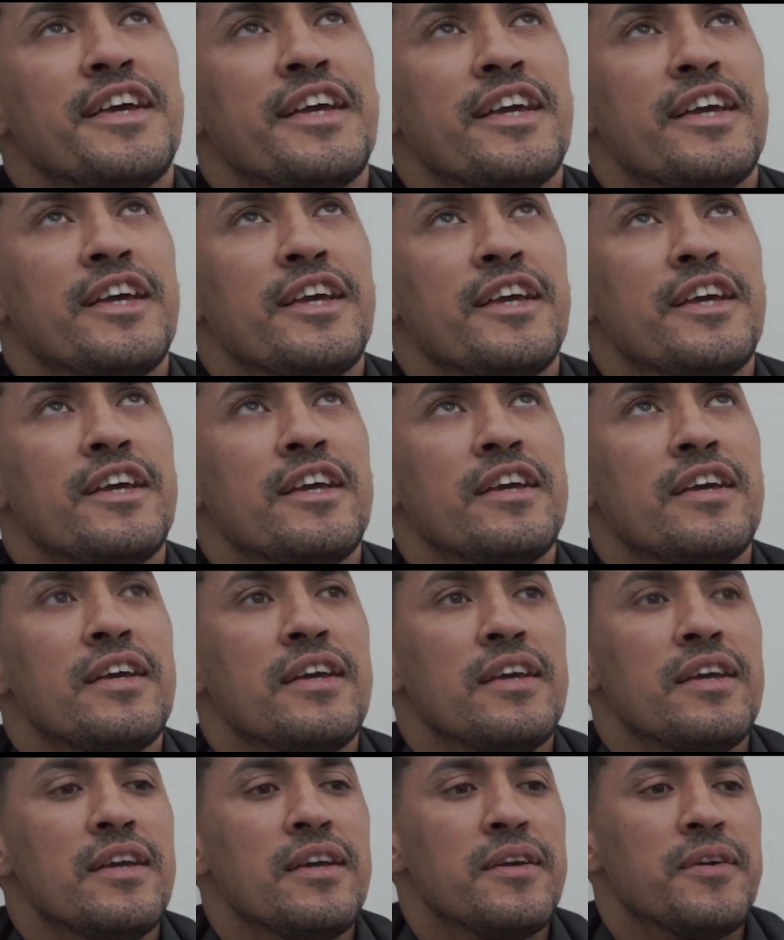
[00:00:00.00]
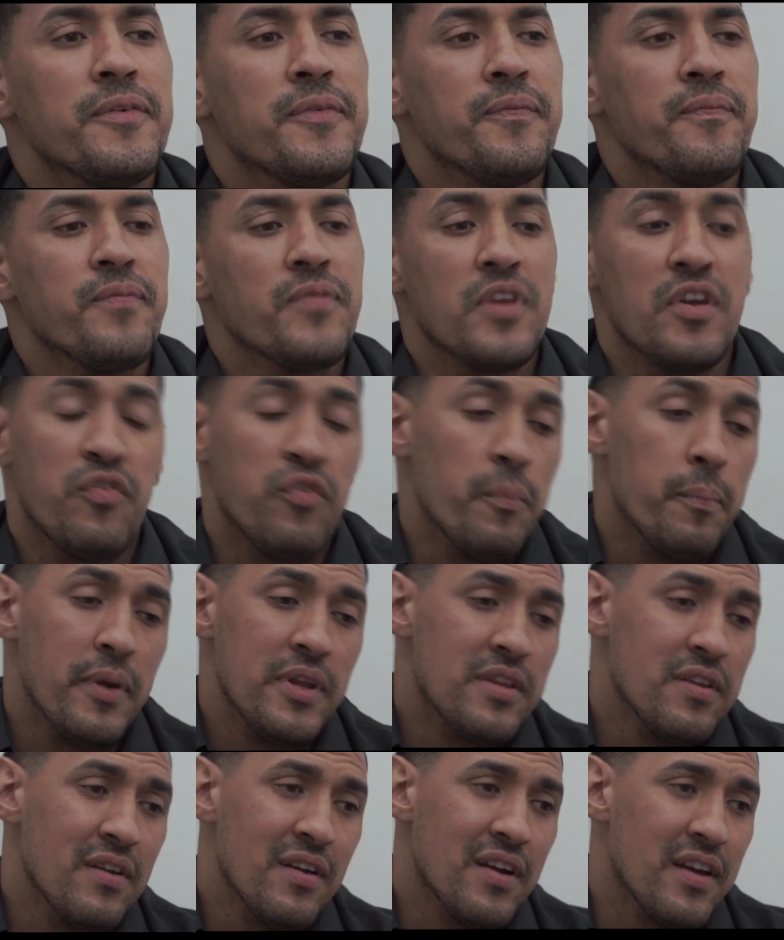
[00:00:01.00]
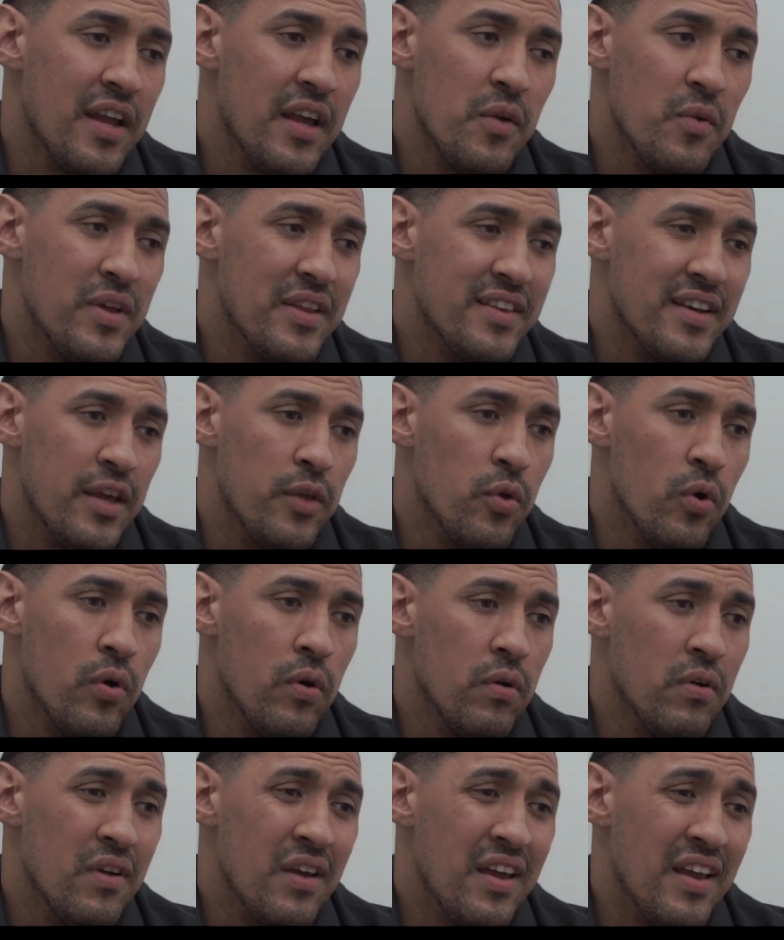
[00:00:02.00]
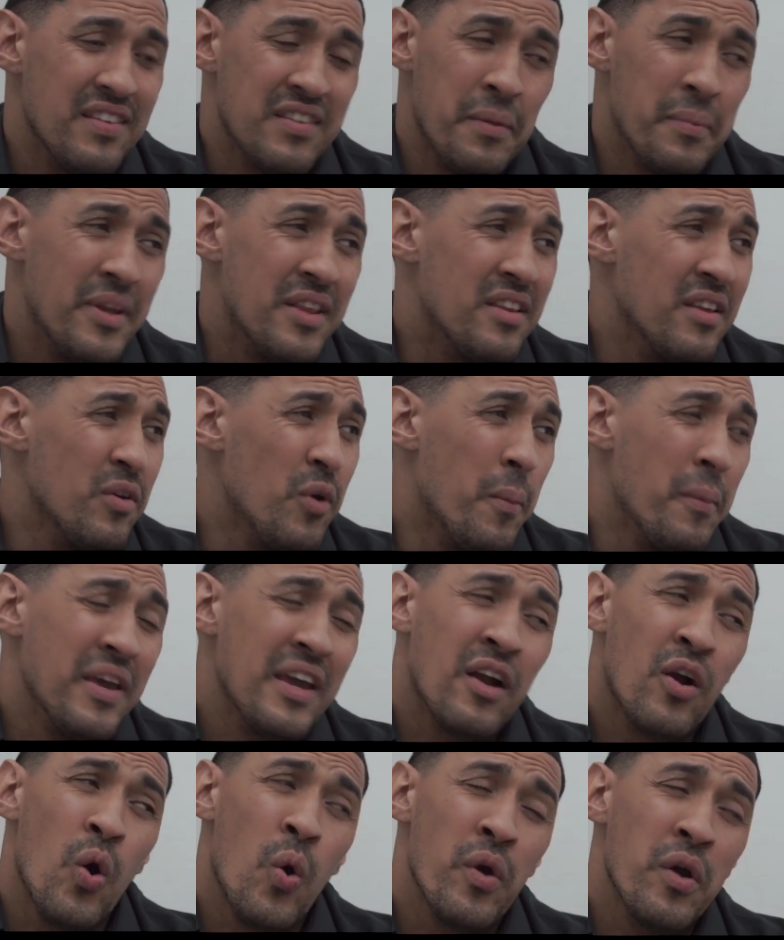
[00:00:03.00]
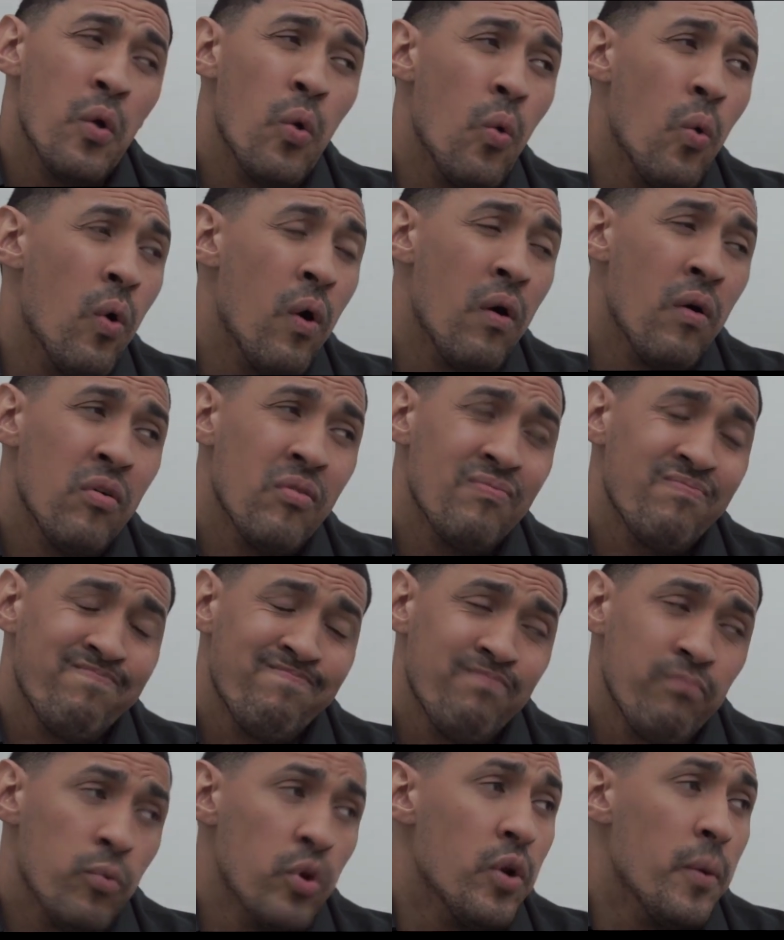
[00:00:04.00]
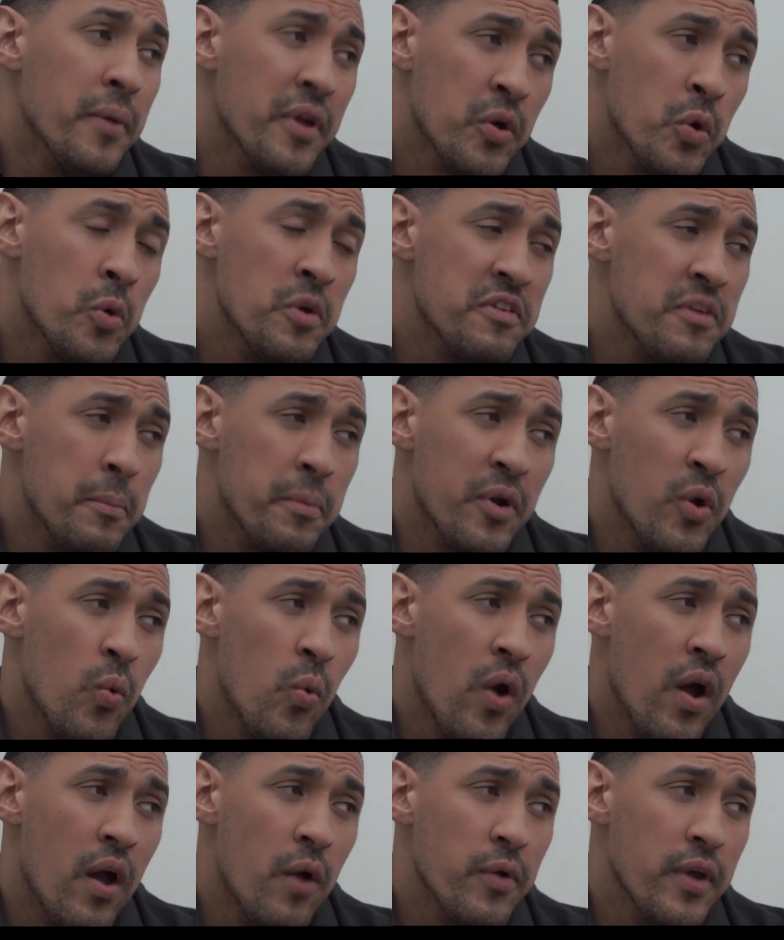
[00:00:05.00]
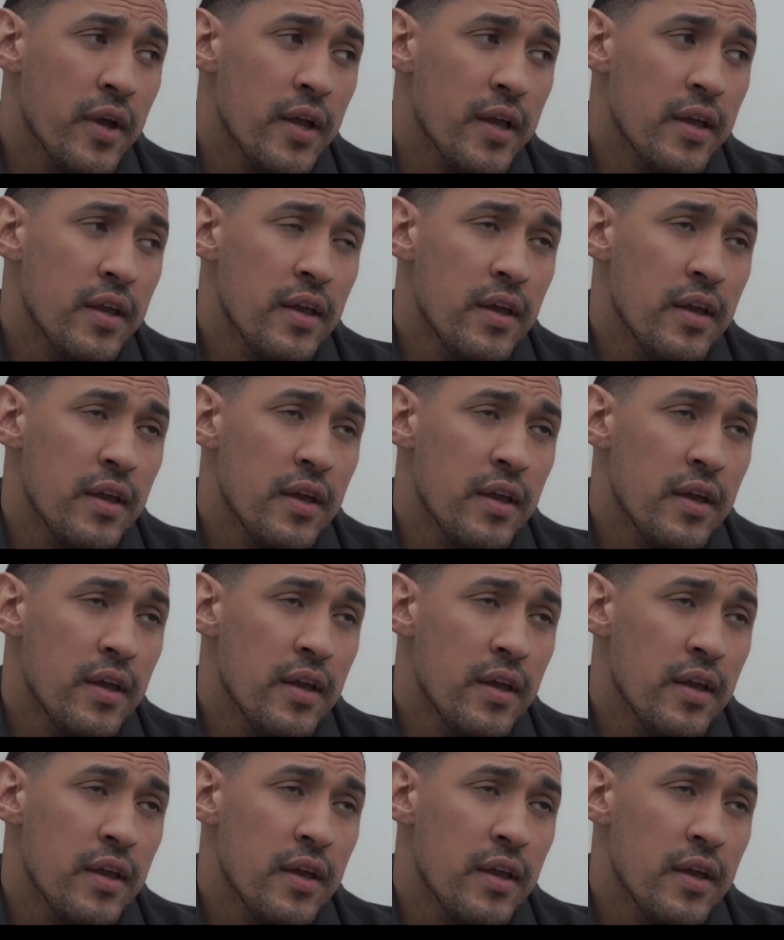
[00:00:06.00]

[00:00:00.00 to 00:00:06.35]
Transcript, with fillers: Y, fue un partido increíble, 3-2. Ese partido Miskovic jugó bueno, Miskovic siempre jugaba bien.